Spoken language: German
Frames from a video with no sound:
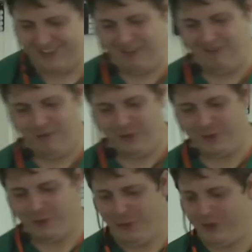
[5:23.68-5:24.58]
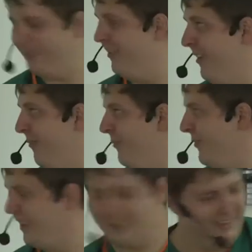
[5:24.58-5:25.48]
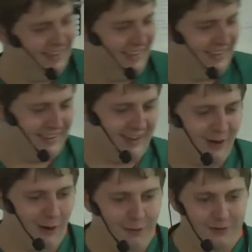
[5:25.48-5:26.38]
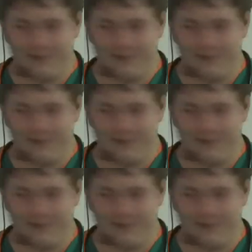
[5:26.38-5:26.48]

Haben wir wohl genug ähm, gekauft.